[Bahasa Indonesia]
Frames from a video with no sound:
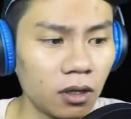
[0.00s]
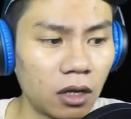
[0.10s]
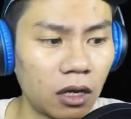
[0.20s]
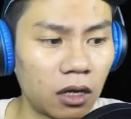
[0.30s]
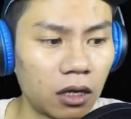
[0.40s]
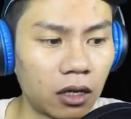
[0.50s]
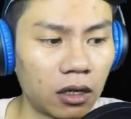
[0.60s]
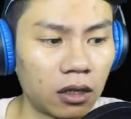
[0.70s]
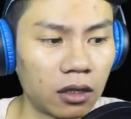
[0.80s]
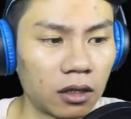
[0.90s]

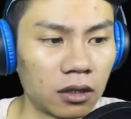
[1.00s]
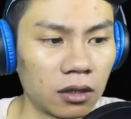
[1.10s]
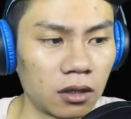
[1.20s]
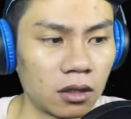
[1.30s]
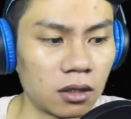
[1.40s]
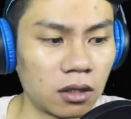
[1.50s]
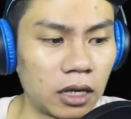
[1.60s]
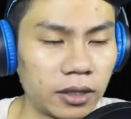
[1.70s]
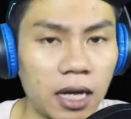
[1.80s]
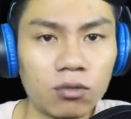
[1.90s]
uh,
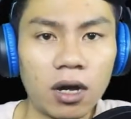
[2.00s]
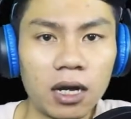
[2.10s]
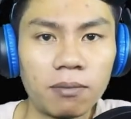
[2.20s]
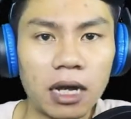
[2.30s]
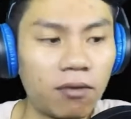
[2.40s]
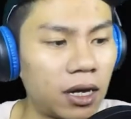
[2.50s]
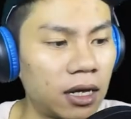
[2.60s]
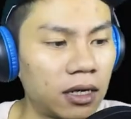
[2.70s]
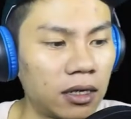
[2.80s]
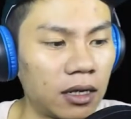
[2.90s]
nanti aku akan
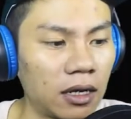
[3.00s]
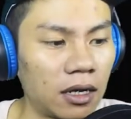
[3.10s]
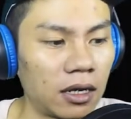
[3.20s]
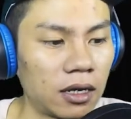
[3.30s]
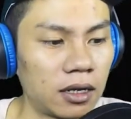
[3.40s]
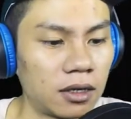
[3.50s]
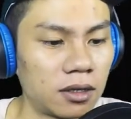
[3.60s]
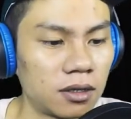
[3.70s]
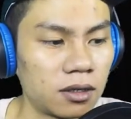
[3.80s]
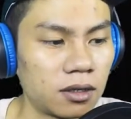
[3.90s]
melawan uh,
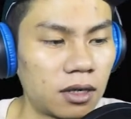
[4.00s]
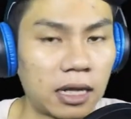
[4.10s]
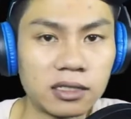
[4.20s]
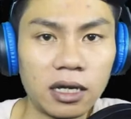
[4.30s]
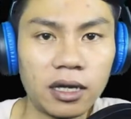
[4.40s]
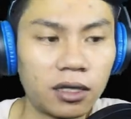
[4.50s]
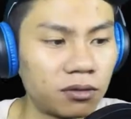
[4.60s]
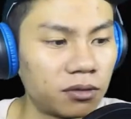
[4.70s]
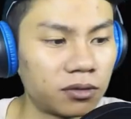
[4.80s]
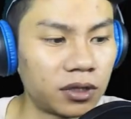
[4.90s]
raja
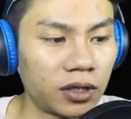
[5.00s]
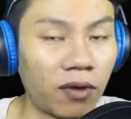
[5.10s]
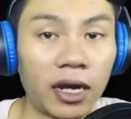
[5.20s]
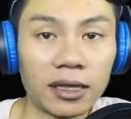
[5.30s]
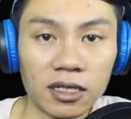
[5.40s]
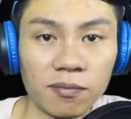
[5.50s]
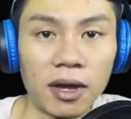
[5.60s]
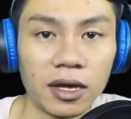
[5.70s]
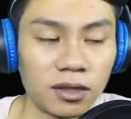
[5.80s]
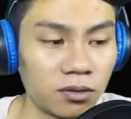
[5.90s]
yaitu si wanita
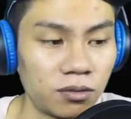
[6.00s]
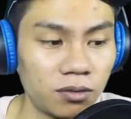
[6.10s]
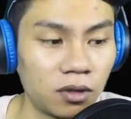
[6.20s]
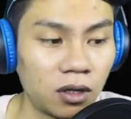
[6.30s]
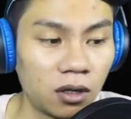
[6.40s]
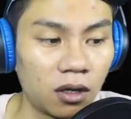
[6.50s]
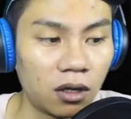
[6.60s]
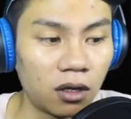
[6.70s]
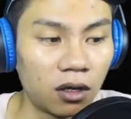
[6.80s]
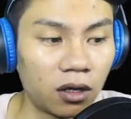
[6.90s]
Jepang itu
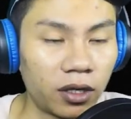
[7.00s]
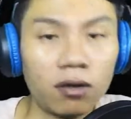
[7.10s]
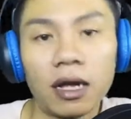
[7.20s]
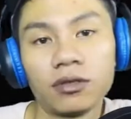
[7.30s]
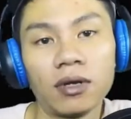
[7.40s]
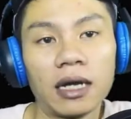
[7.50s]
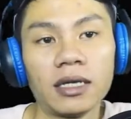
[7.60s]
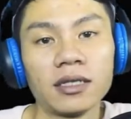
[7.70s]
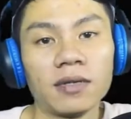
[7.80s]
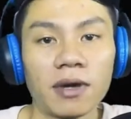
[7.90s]
Yuk langsung
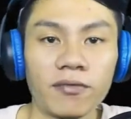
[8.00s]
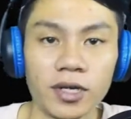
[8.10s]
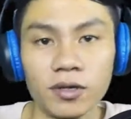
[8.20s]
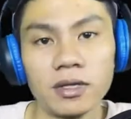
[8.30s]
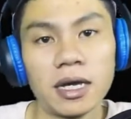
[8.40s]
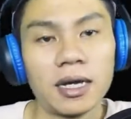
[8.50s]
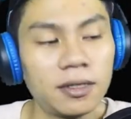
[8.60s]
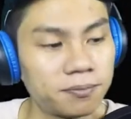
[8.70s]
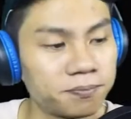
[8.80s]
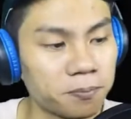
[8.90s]
aja simak
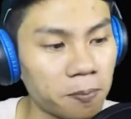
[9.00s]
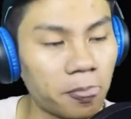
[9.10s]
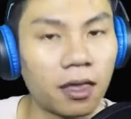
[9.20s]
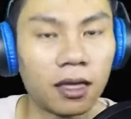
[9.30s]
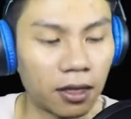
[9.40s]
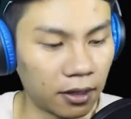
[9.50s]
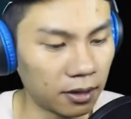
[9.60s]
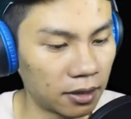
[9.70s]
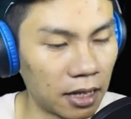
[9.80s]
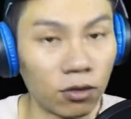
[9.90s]
videonya.
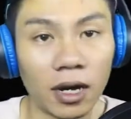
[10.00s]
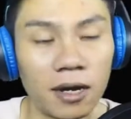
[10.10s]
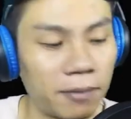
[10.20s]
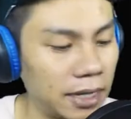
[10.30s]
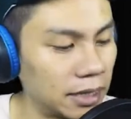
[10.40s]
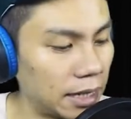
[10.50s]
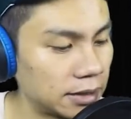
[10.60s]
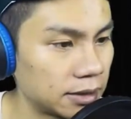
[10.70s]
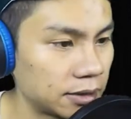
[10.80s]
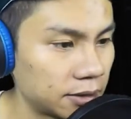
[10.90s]
Aku akan main
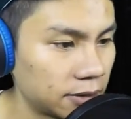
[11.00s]
guys.